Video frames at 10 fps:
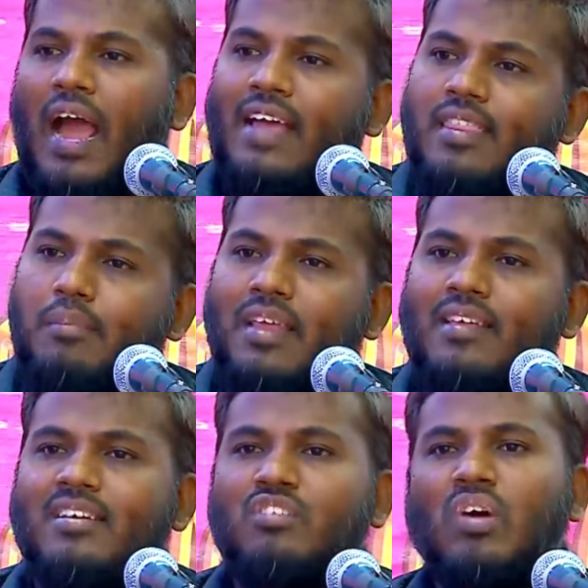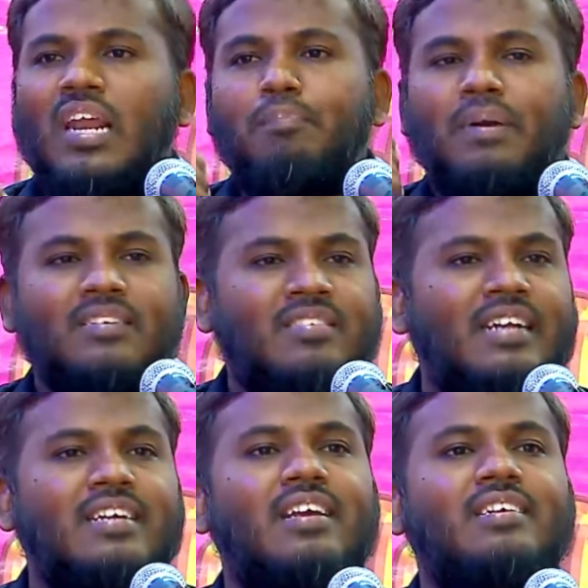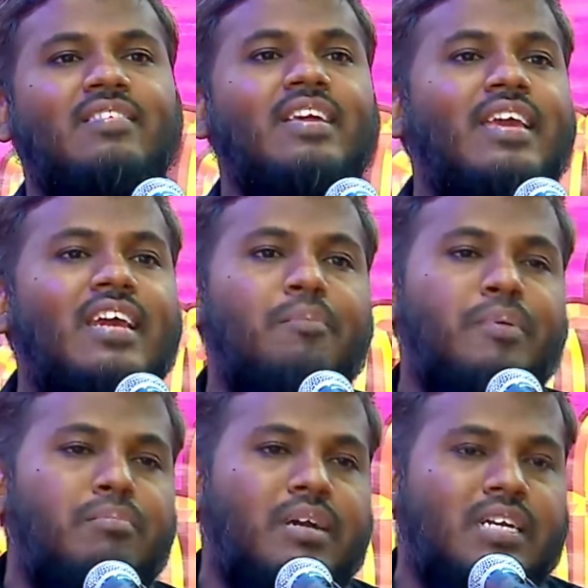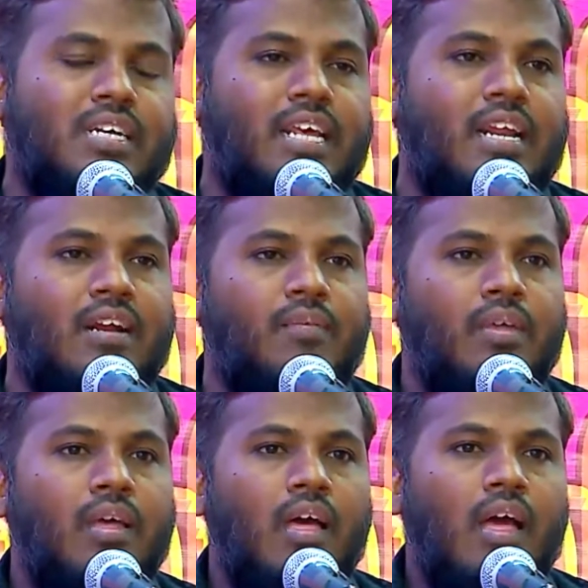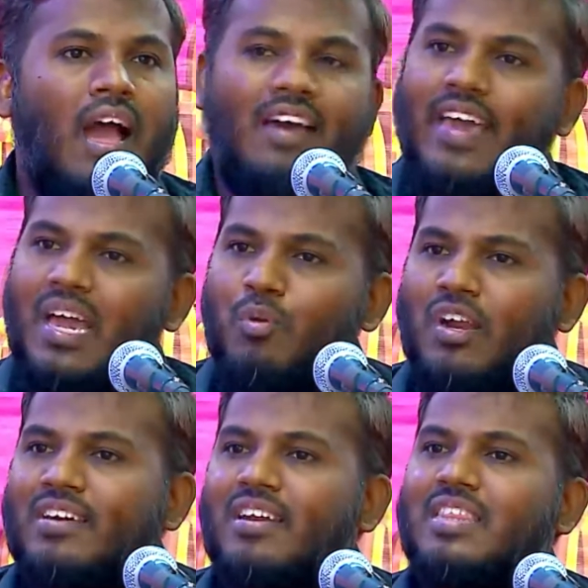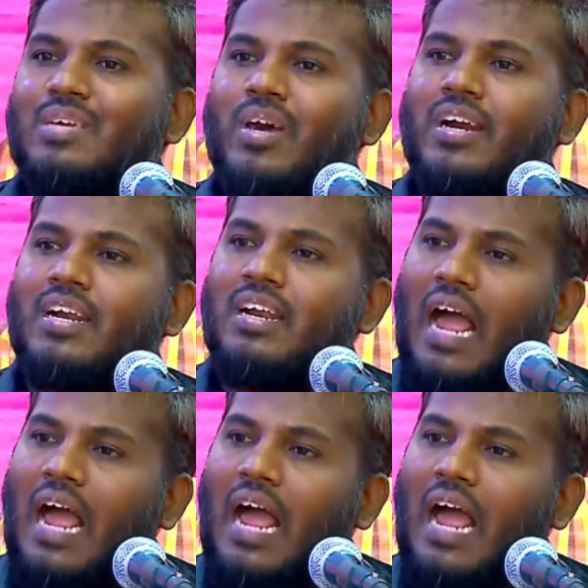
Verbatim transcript: அந்த மதத்தில் சொல்லப்பட்ட சட்டத்திட்டத்தை நீங்கள் பின்பற்றுகிறீர்கள் அதே போல கிறிஸ்தவர்கள்